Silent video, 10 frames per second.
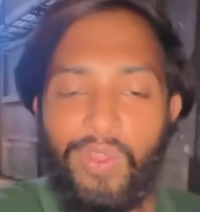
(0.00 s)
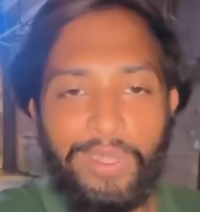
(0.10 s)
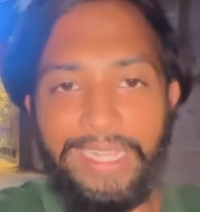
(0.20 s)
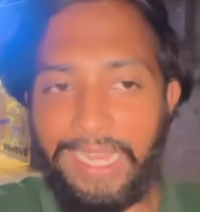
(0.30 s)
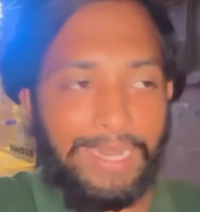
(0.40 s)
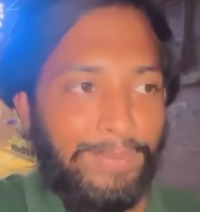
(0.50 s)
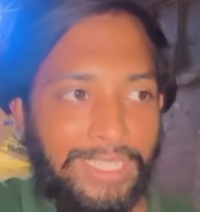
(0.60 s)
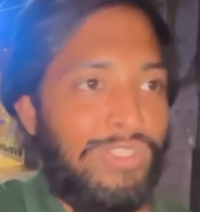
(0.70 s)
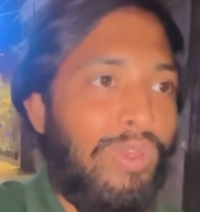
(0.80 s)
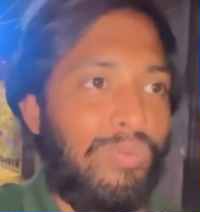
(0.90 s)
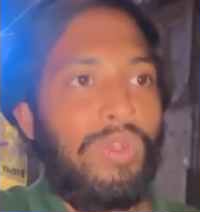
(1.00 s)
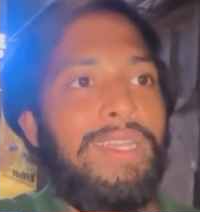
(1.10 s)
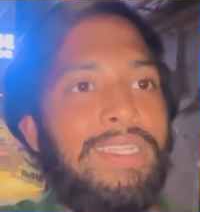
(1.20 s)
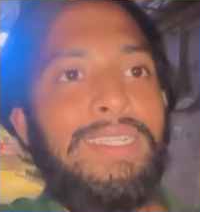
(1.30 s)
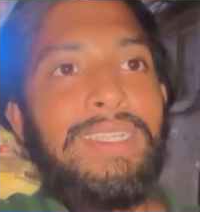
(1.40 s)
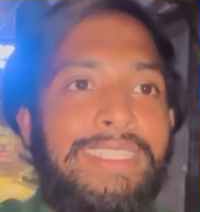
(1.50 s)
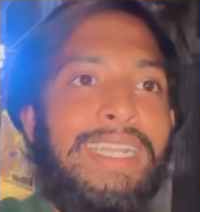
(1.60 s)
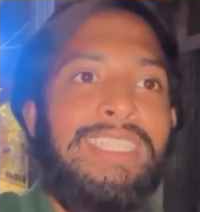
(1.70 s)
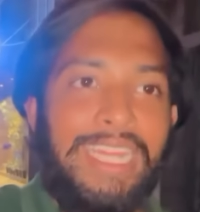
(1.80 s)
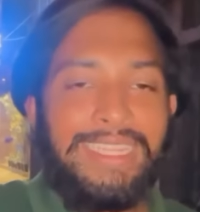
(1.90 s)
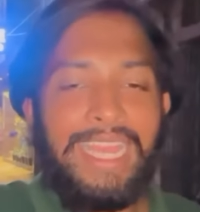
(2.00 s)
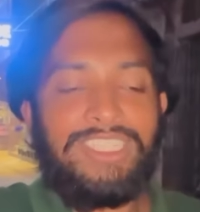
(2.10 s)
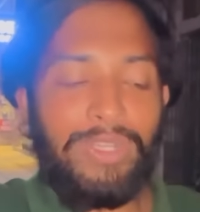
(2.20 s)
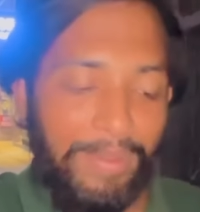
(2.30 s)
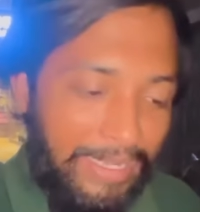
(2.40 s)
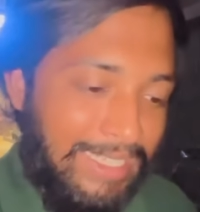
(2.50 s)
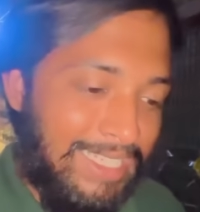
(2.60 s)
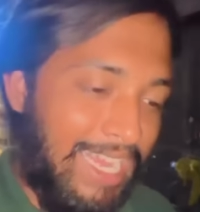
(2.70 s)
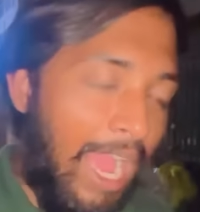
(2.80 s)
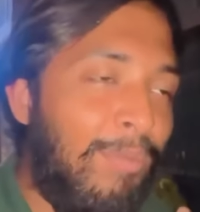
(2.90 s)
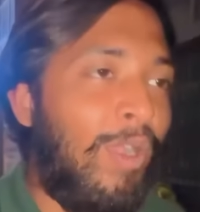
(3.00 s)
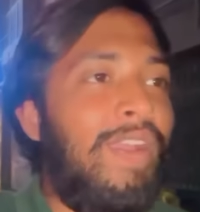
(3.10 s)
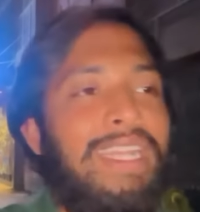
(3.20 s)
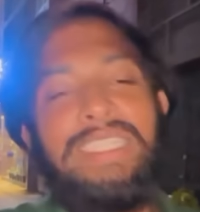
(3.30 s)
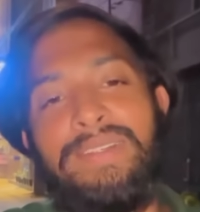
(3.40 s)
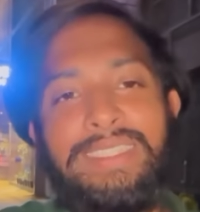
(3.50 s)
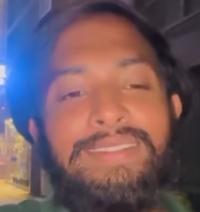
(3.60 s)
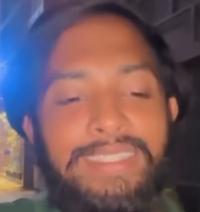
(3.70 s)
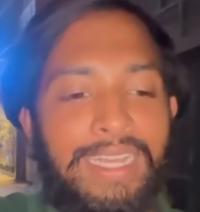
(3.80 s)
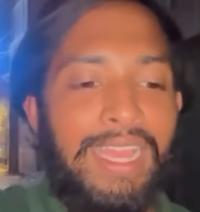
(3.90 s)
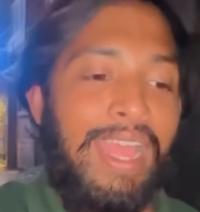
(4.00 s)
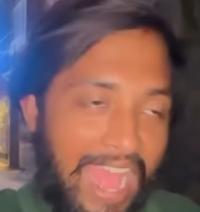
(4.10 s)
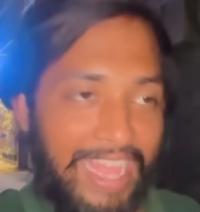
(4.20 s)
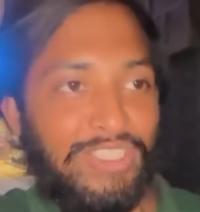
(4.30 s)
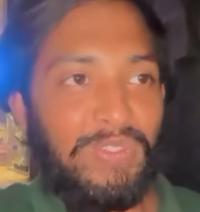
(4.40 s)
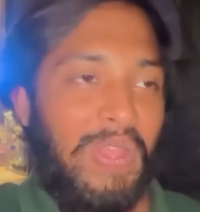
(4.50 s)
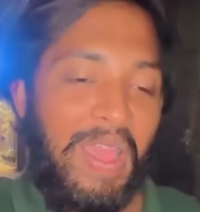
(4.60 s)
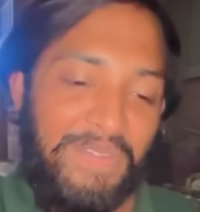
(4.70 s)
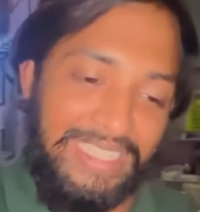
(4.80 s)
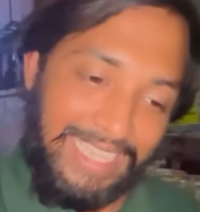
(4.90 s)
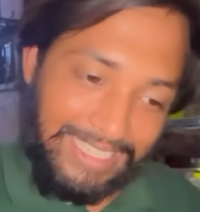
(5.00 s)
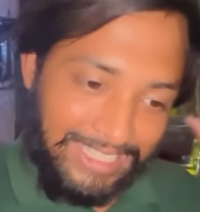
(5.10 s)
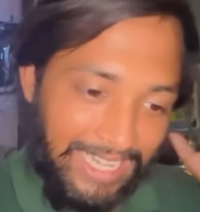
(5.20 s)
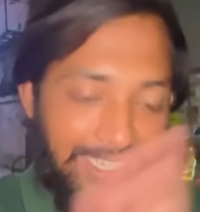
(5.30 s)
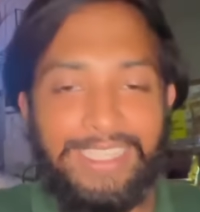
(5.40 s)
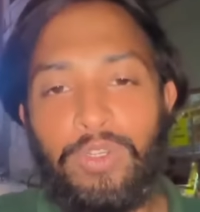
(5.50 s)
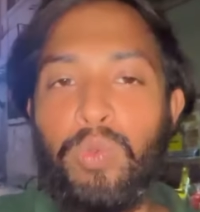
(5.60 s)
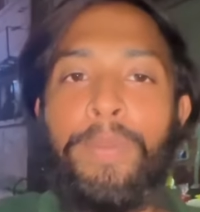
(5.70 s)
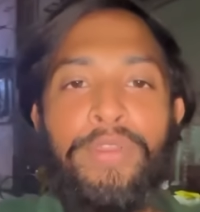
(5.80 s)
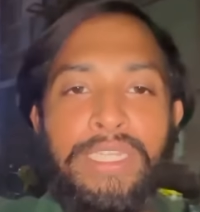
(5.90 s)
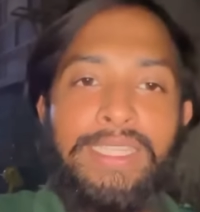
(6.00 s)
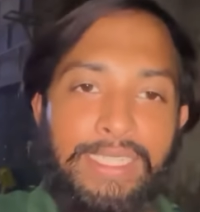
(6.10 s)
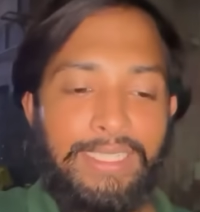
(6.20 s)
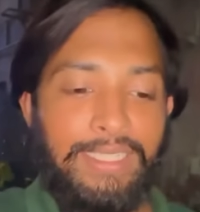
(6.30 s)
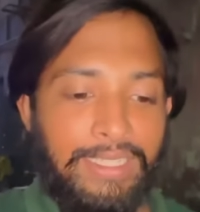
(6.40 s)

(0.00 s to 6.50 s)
অনেক খারাপ কাজকর্ম হয় যেটার সাথে আসলে আমি নিজেরা খাপ খাওয়াই নিতে পারতেছি না এই জন্য আমি জাস্ট সারাদিন রুমে বসে থাকি